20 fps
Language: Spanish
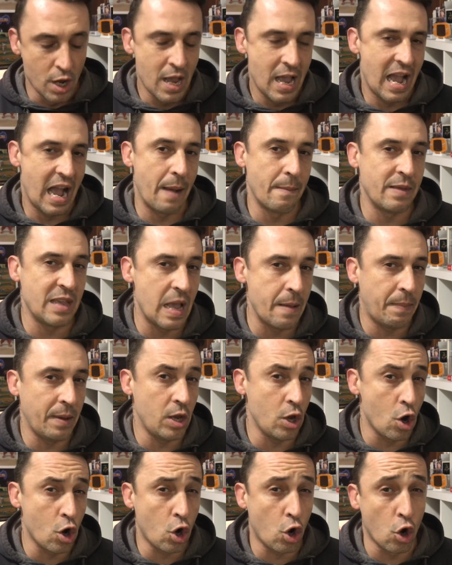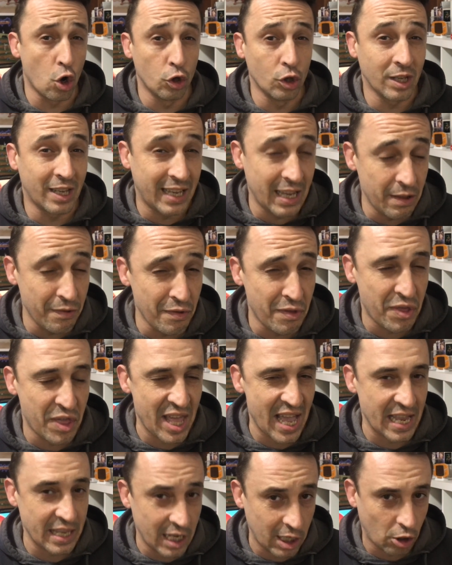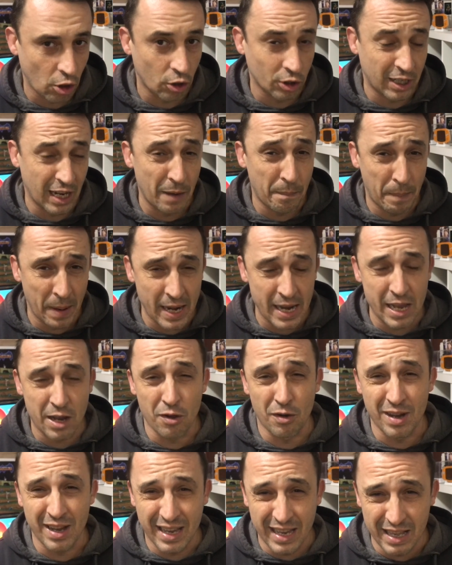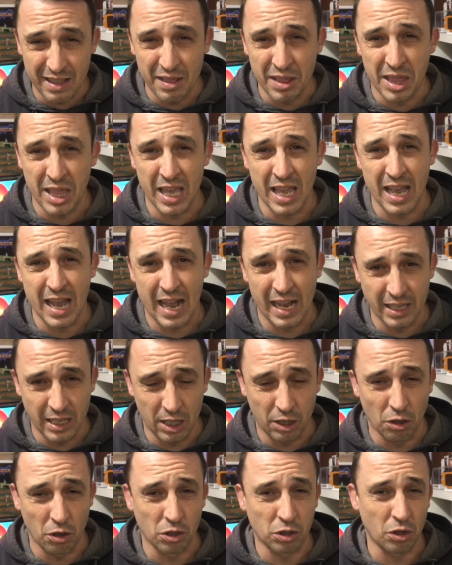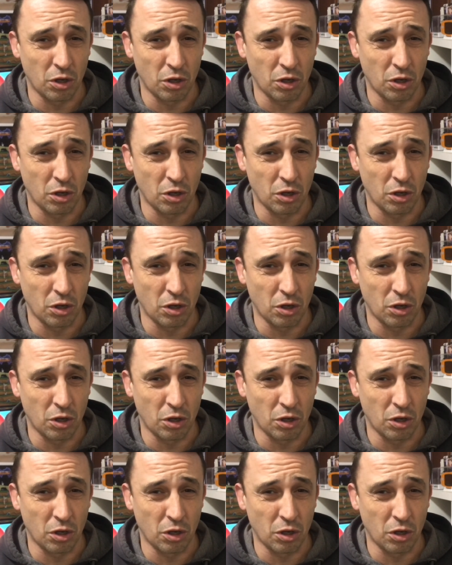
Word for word: A mí me pilló con 15 añitos, el Peri con 15 añitos.